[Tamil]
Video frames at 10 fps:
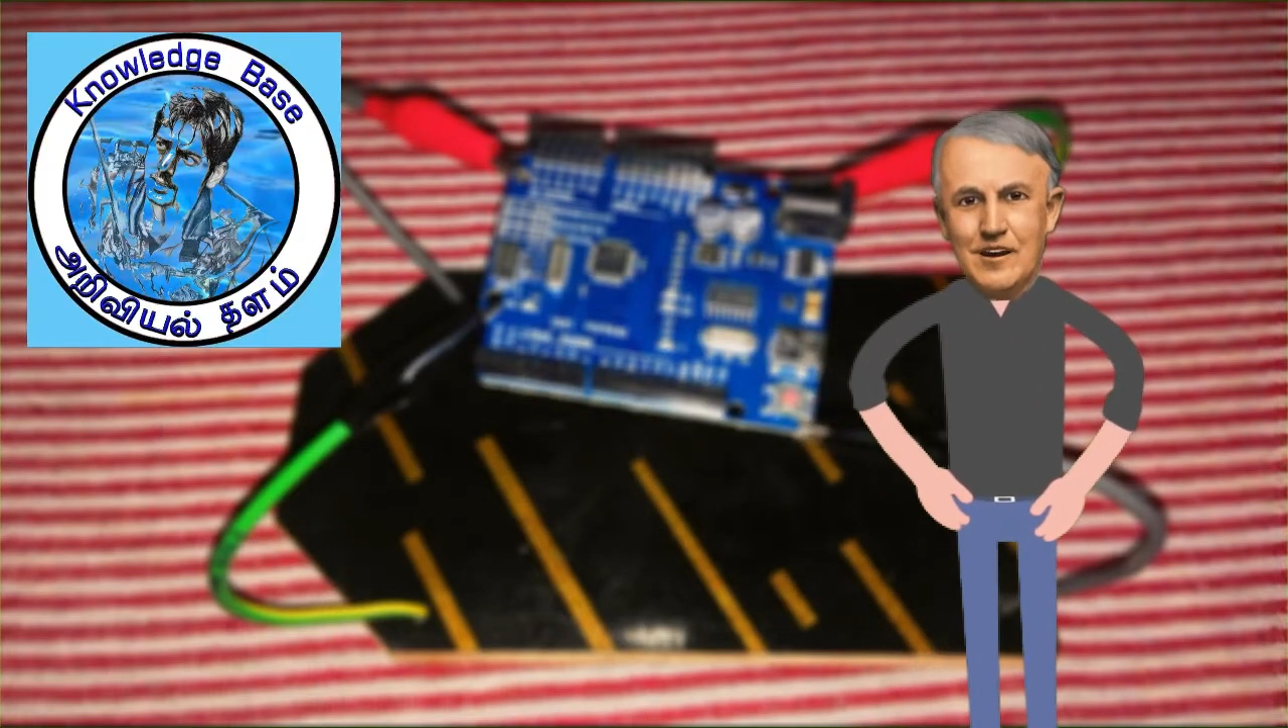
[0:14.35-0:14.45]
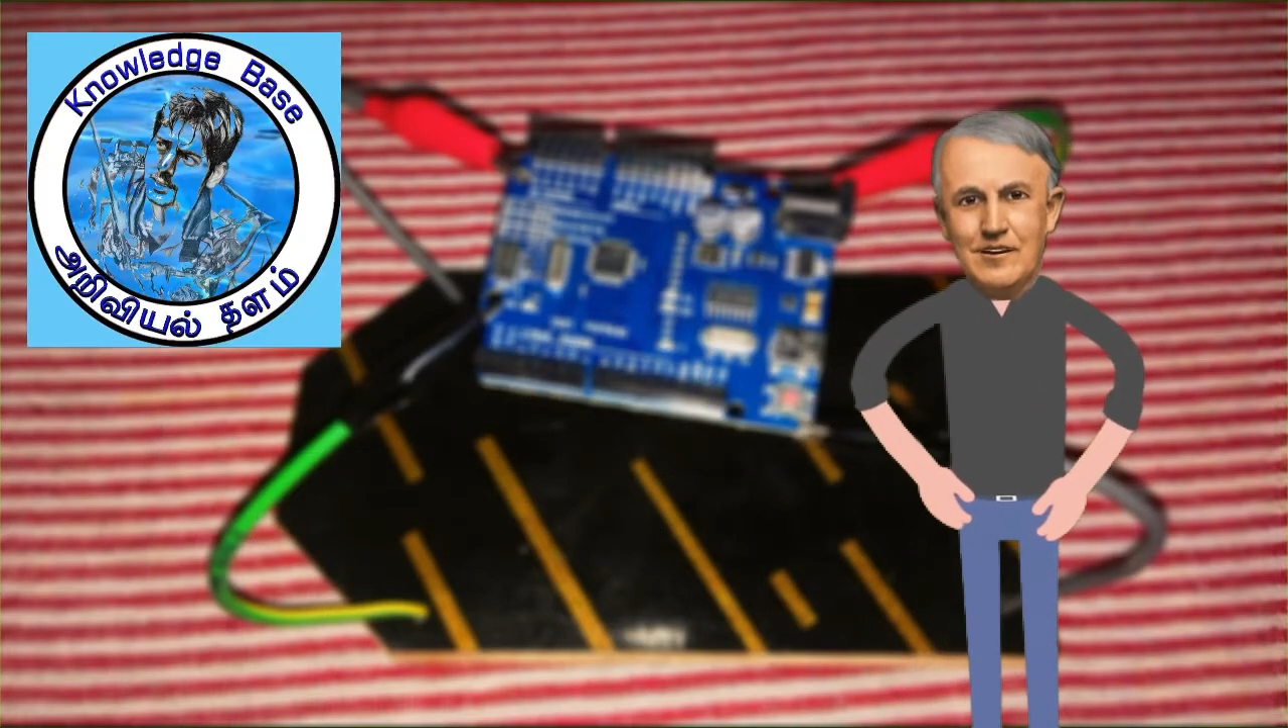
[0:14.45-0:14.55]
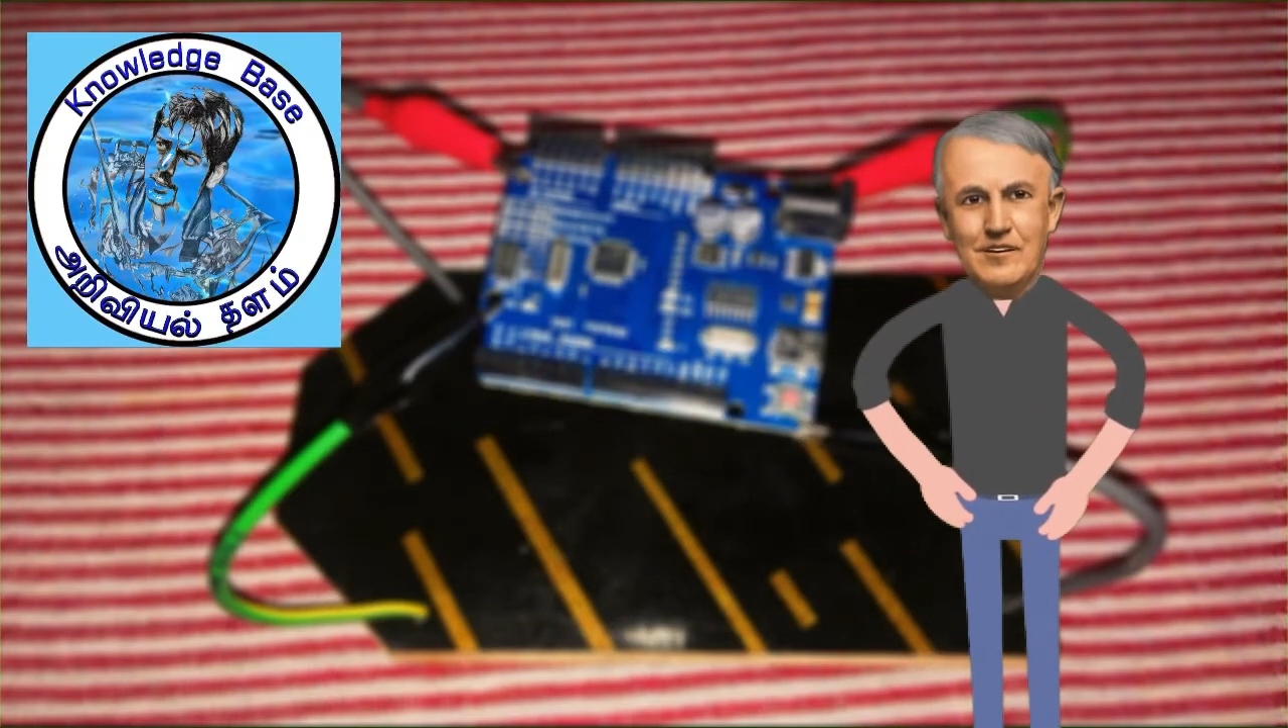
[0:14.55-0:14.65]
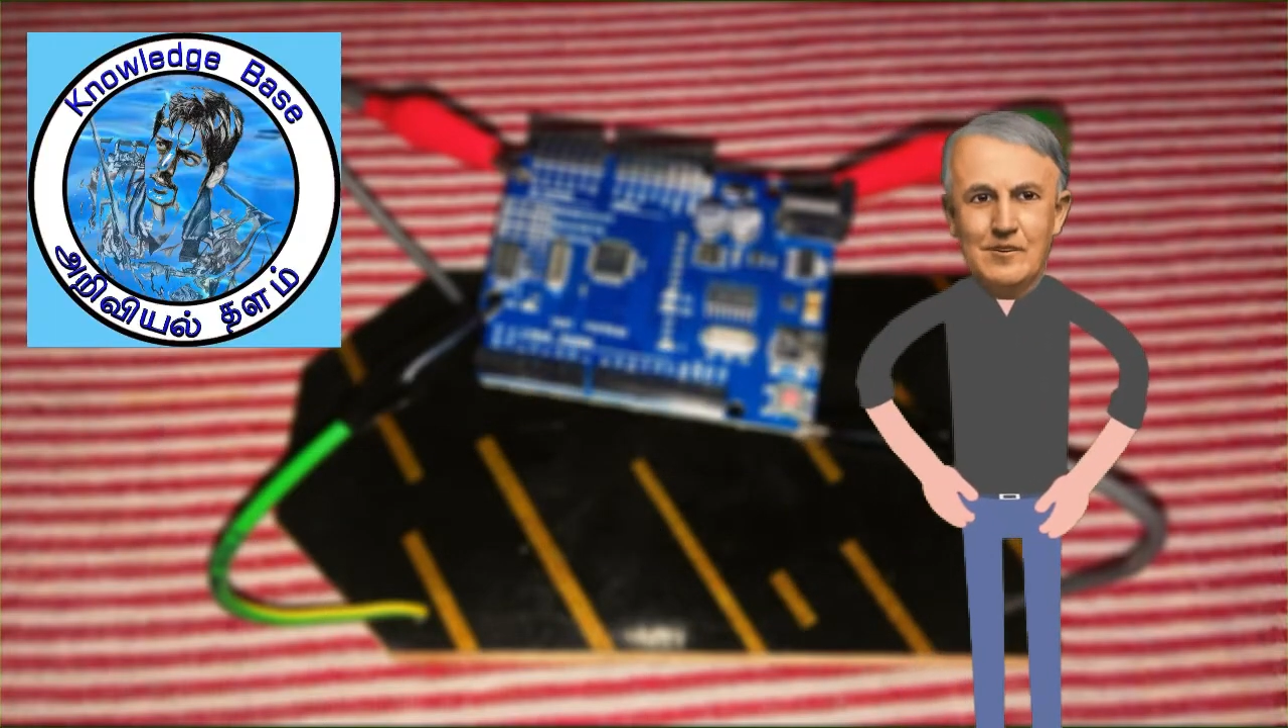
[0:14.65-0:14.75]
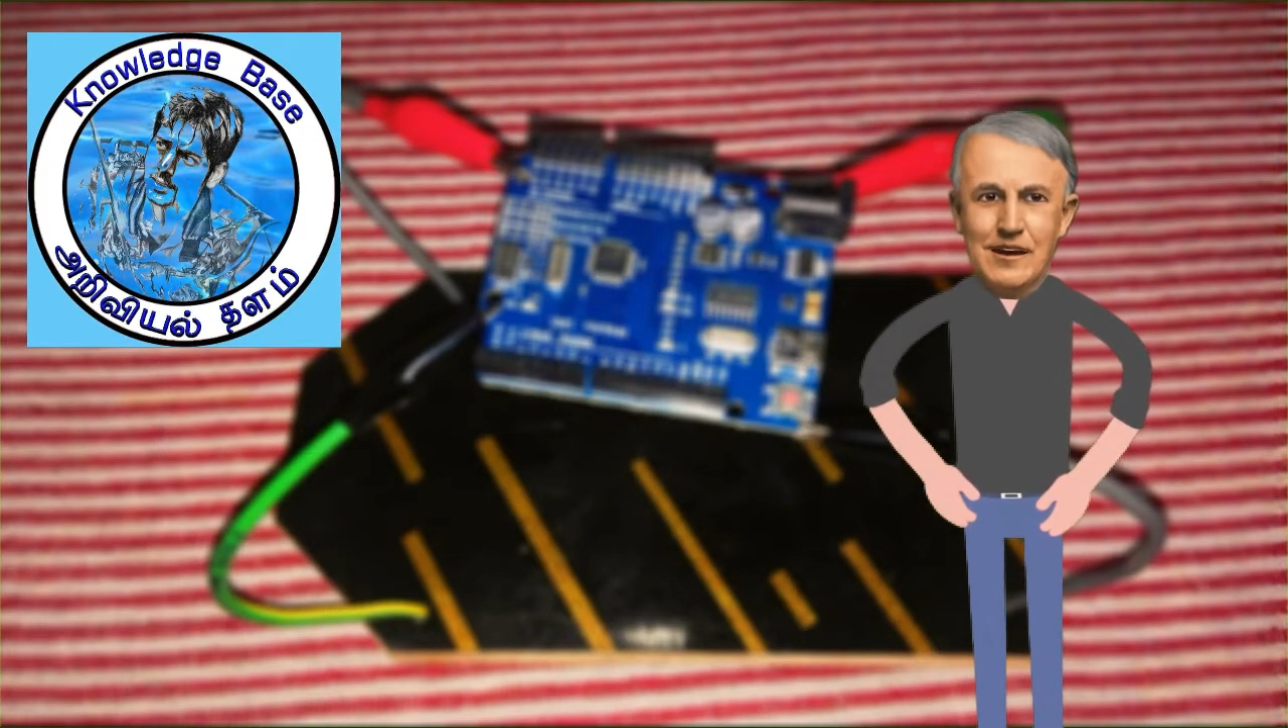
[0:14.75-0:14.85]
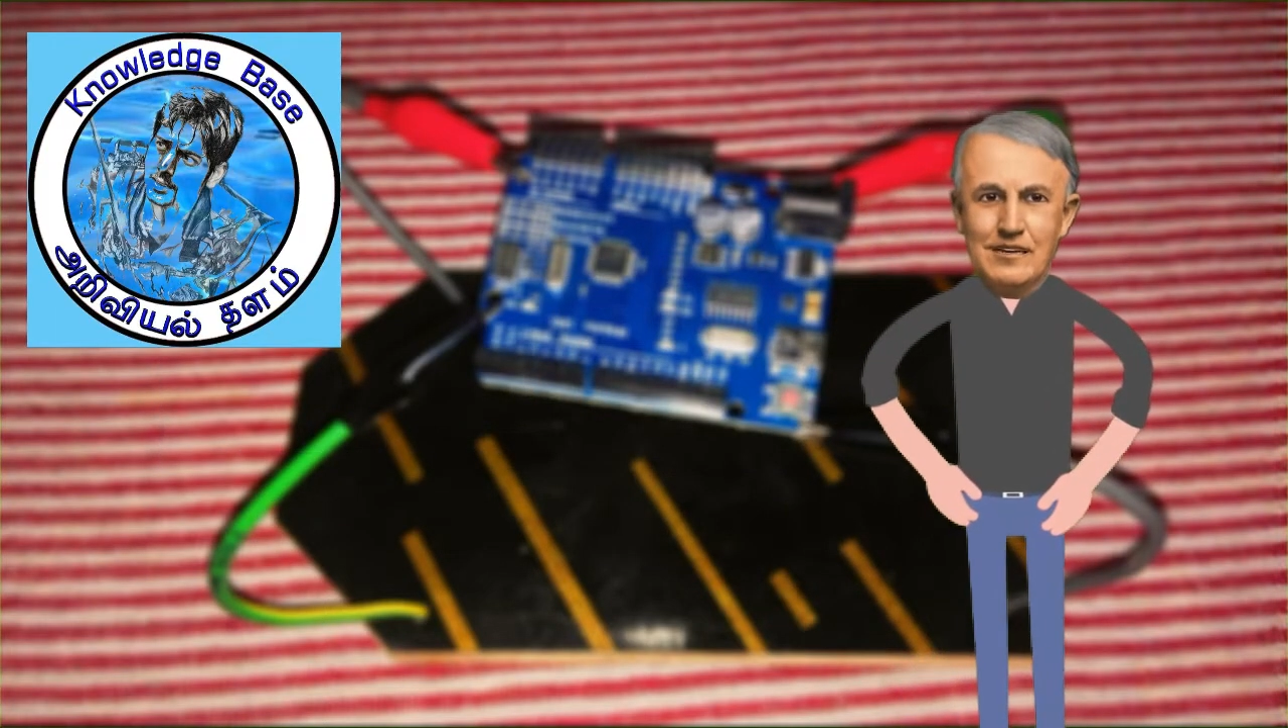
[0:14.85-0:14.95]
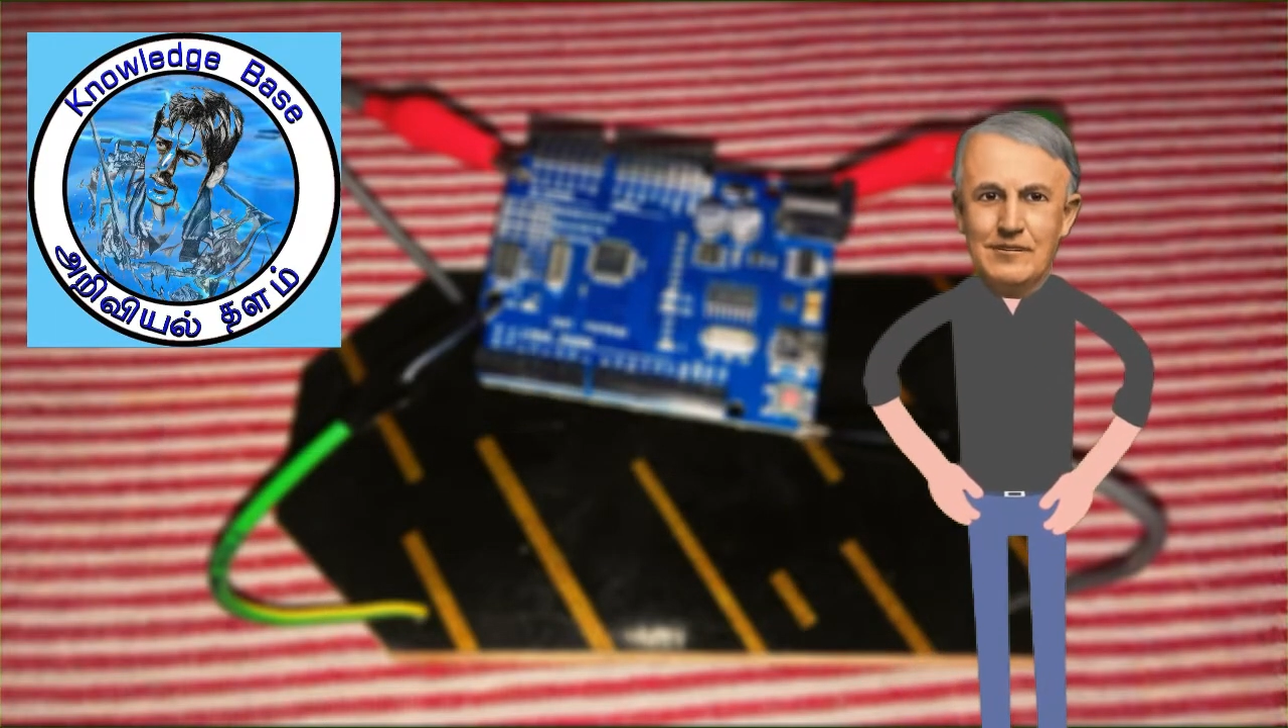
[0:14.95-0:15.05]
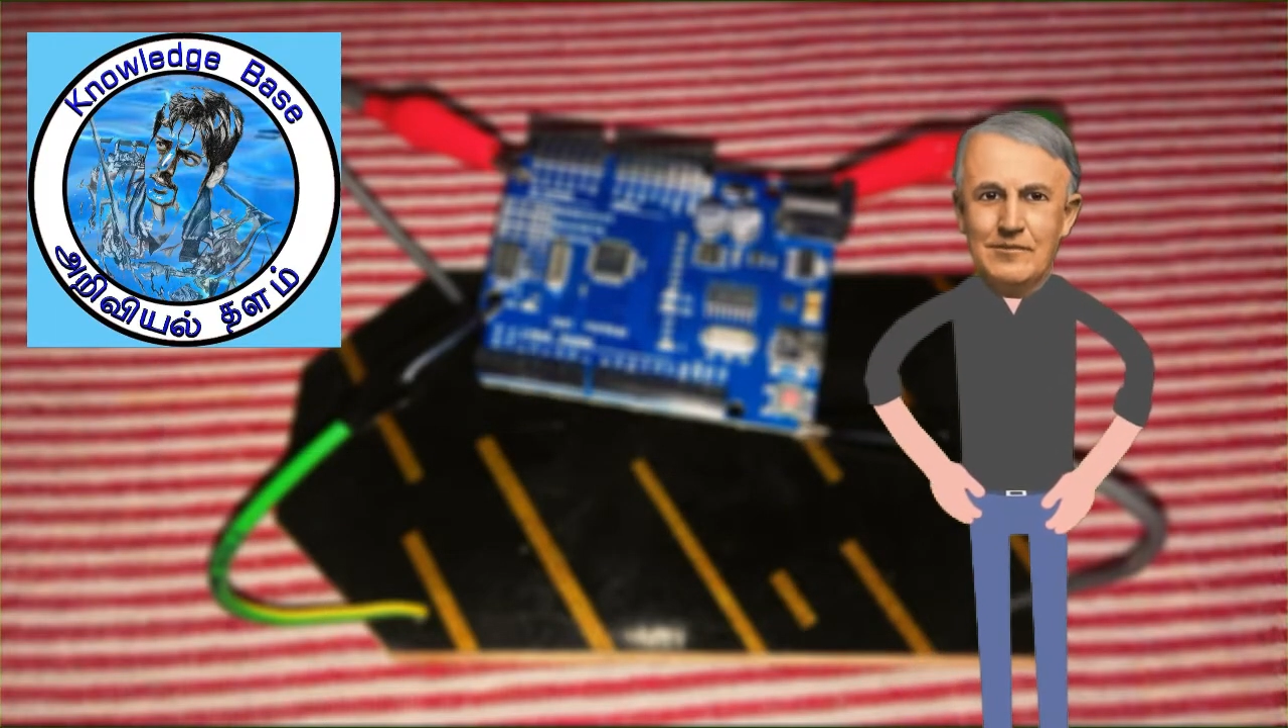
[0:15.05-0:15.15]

நாலேஜ் பேஸ்